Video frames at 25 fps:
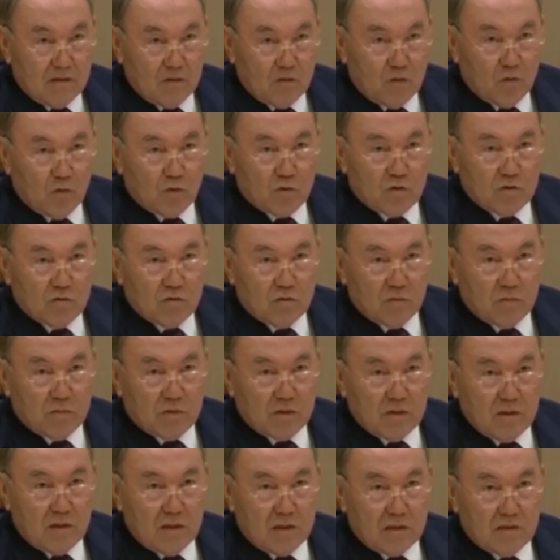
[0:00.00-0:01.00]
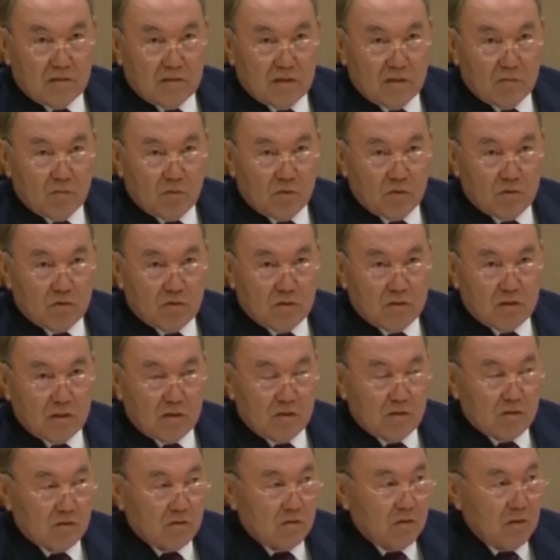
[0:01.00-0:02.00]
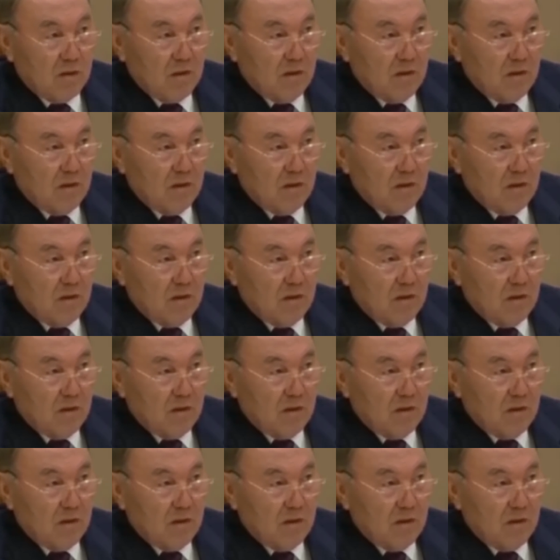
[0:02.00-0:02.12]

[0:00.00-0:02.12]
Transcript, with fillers: Турцию принять таможенный союз.